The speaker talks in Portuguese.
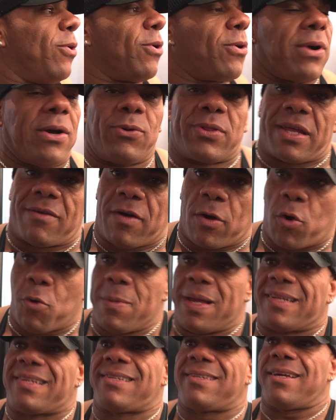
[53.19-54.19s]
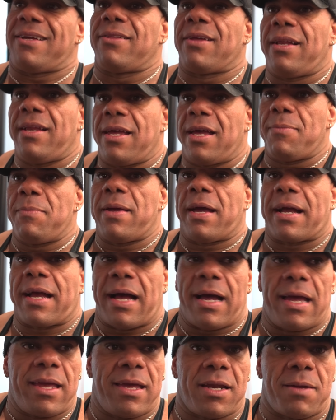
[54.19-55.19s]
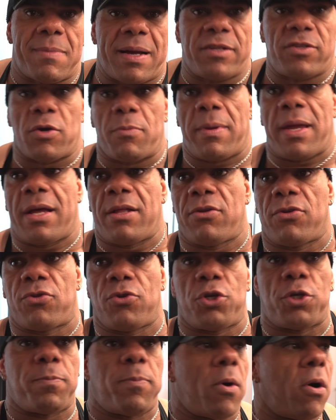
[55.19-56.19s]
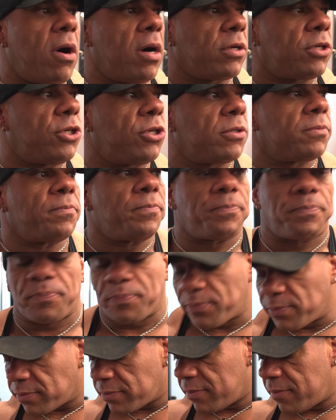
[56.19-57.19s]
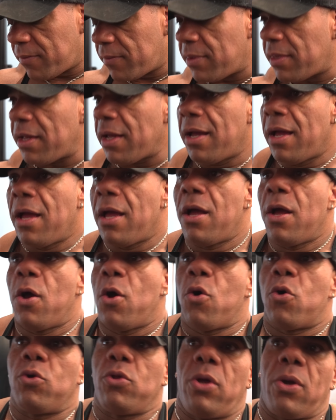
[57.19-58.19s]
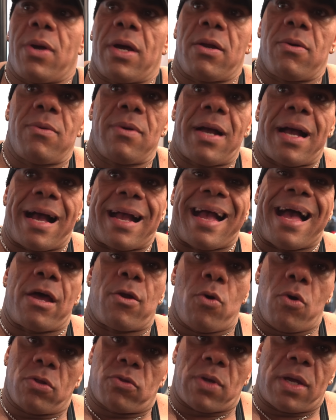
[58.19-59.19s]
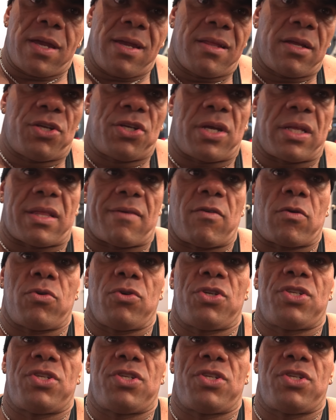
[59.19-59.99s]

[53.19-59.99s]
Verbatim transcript: eu estava começando ali a minha carreira, mais ou menos, no esporte, o Nego era um garoto ainda, acho que estava com